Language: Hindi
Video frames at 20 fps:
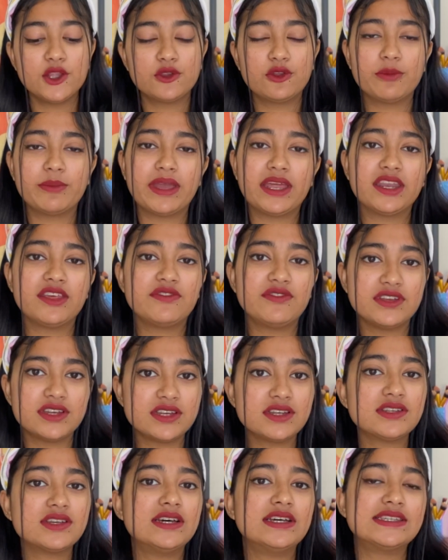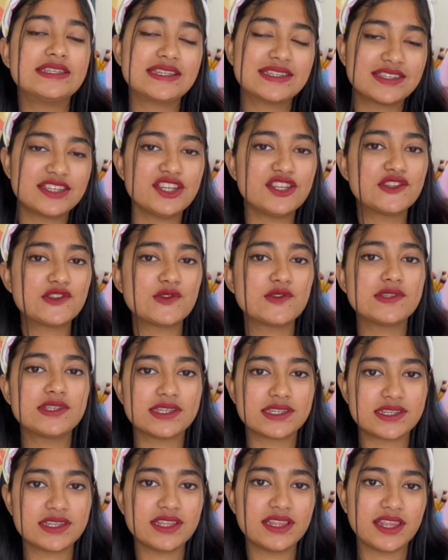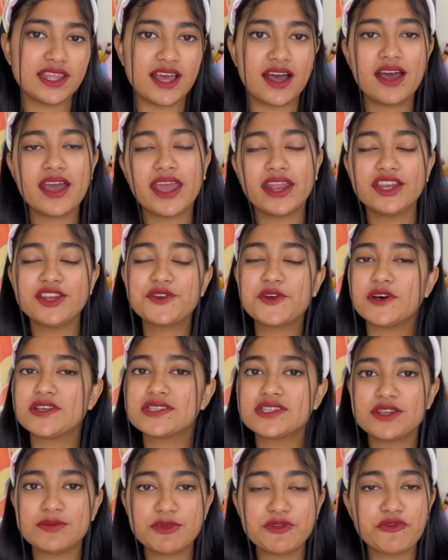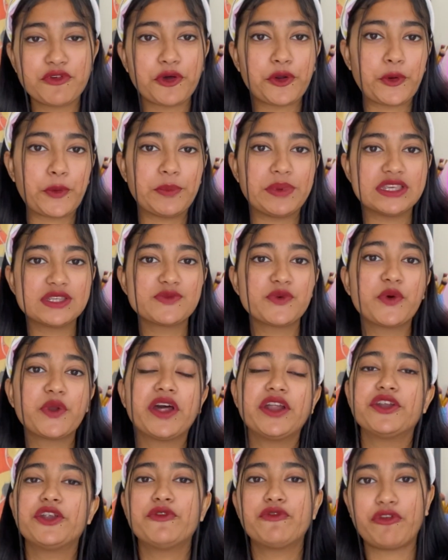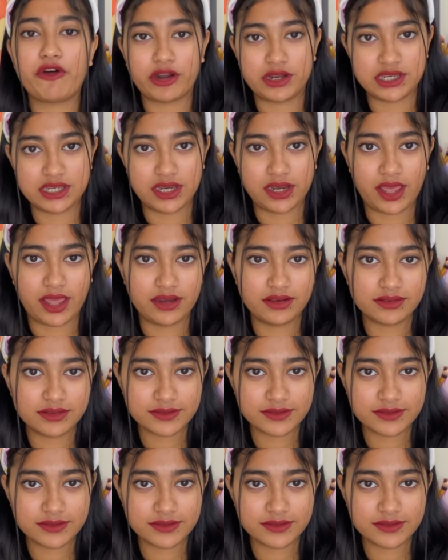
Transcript: तो मैंने फिर सिक्सटीन इज टू सिक्सटीन दिया एंड इट कॉस्टेड मी फॉर रुपीज़ फोर हंड्रेड फोर्टी नाइन